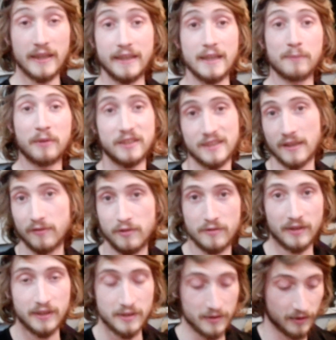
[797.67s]
jak
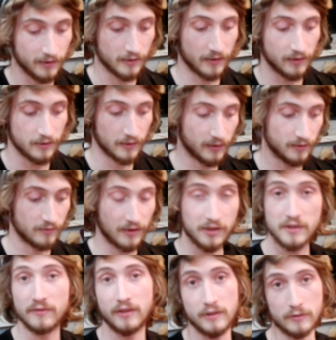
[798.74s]
prezerwować e,
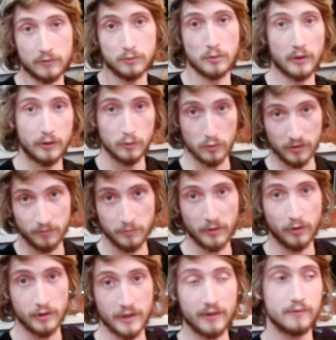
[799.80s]
warzywa, które już
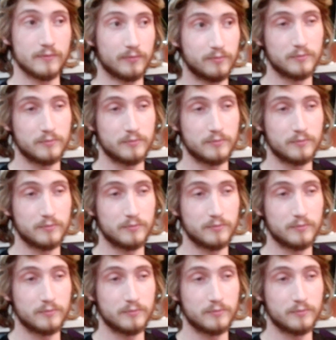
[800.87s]
zbiorę.